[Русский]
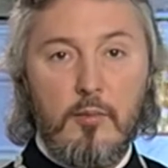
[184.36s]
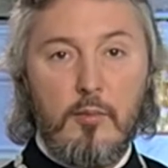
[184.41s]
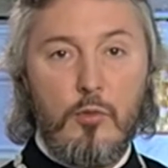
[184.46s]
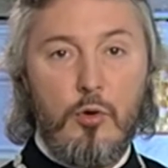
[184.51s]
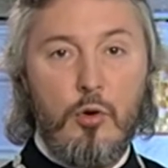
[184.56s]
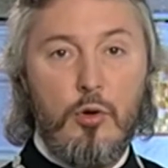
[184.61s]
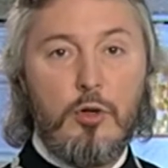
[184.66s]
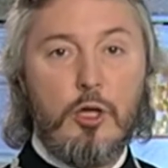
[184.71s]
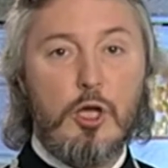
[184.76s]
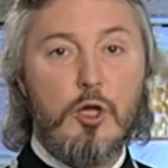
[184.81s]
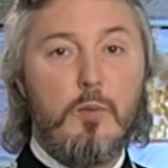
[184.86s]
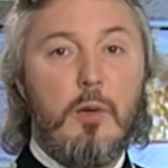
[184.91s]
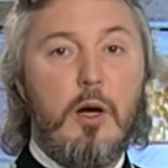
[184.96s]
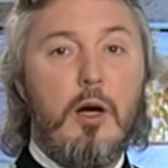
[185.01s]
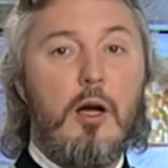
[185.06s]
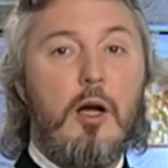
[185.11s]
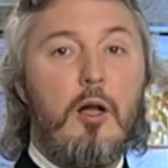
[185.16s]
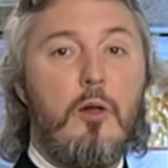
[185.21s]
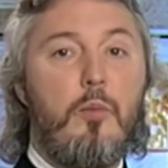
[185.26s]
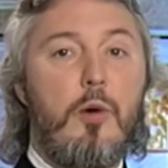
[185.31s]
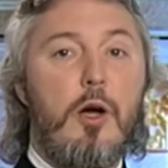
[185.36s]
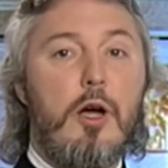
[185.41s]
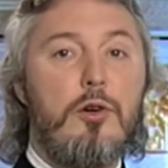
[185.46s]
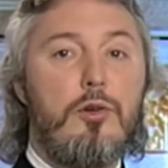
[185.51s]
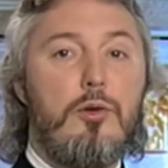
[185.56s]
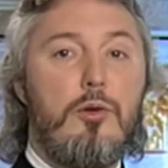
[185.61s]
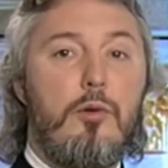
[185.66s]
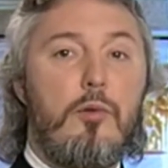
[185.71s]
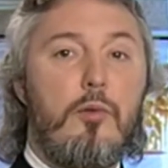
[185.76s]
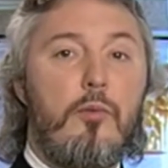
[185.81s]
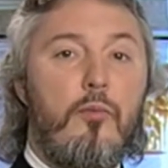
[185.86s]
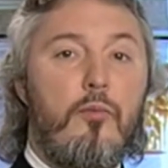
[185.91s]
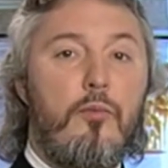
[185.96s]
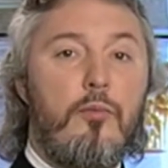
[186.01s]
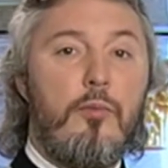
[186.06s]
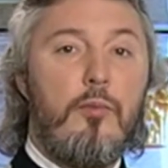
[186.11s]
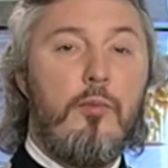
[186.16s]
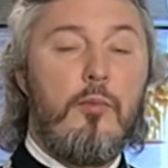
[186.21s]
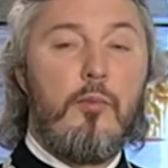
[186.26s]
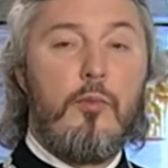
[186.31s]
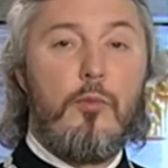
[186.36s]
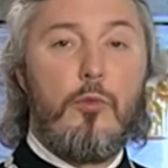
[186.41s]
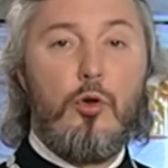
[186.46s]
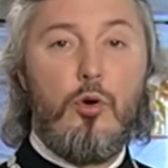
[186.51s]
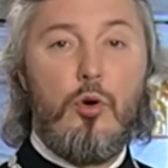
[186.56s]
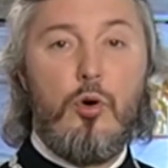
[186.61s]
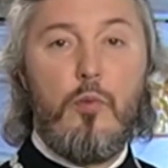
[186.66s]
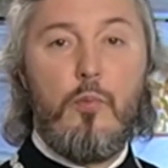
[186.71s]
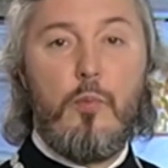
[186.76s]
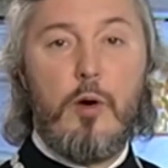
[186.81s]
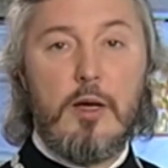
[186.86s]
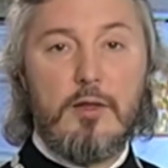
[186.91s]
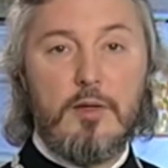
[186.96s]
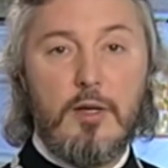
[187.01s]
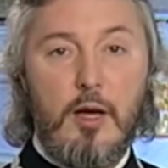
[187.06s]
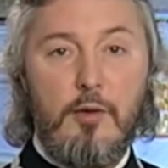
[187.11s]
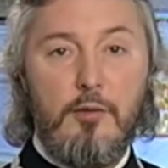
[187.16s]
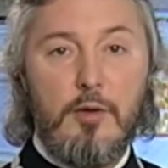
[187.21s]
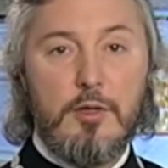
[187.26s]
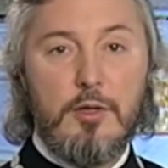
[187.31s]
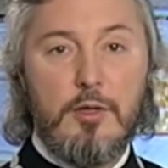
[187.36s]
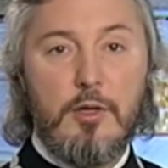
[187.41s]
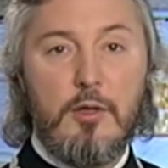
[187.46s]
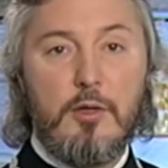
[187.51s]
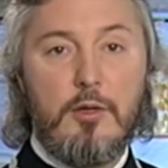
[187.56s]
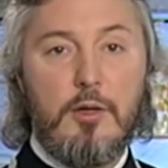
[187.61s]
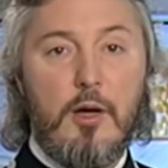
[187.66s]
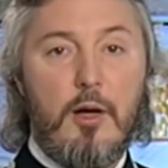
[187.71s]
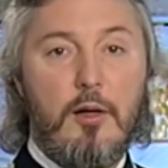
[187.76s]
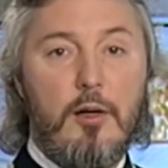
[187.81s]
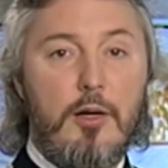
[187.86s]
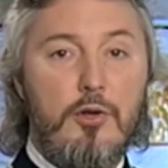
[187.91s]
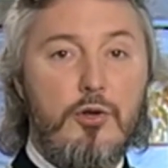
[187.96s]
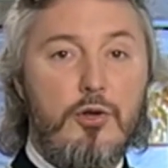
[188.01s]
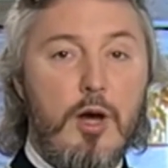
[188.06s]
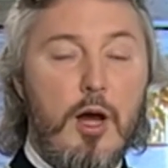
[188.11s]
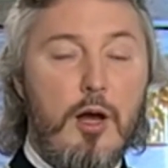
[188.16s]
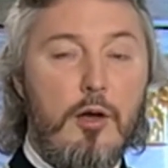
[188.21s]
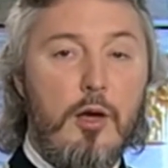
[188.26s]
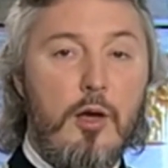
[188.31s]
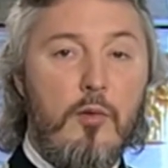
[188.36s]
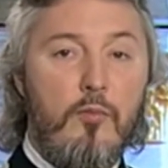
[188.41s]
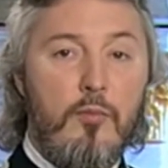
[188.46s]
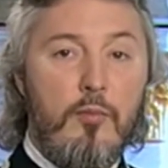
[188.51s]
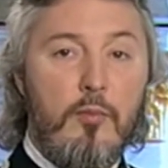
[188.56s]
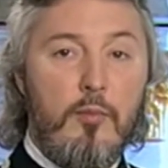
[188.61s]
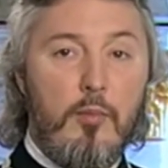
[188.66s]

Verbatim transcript: Он распахал пашню – но по зависти те ланчане